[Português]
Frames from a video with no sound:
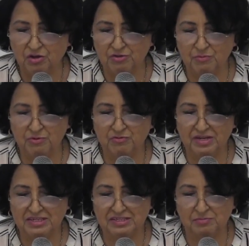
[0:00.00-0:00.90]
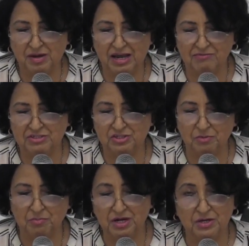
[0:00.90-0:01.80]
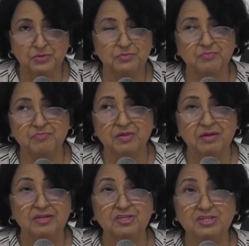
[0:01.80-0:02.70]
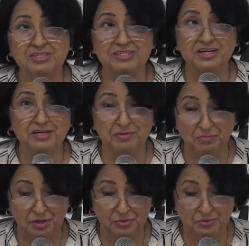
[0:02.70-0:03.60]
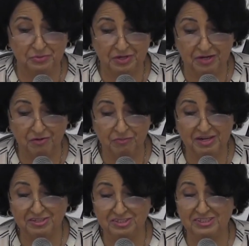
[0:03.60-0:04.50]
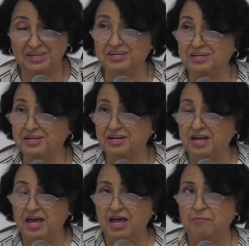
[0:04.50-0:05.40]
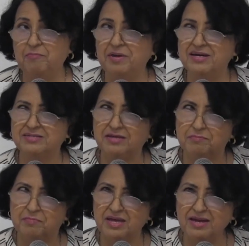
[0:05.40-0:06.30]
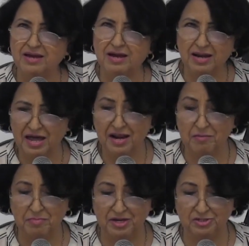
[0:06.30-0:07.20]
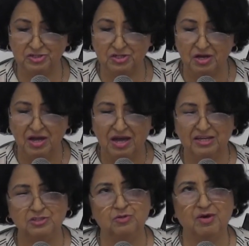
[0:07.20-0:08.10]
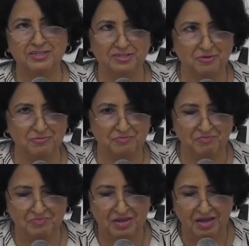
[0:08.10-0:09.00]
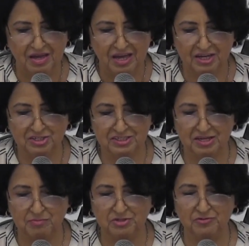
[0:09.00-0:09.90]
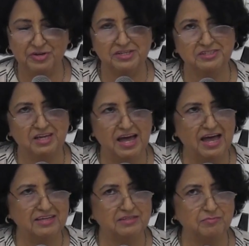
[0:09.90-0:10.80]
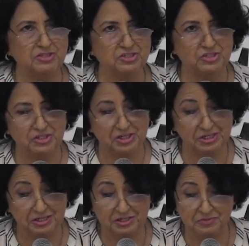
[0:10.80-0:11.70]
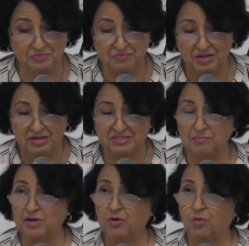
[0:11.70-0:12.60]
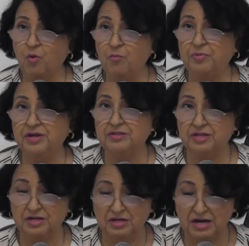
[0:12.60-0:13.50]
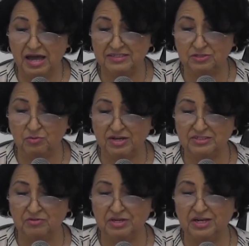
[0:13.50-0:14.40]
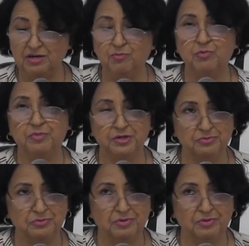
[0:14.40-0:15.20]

nós vamos ver essas palavras de Emmanuel, discernimento, né? O que discernir? É perceber claramente a situação. É a gente saber diferenciar, saber distinguir, saber compreender a situação naquele momento,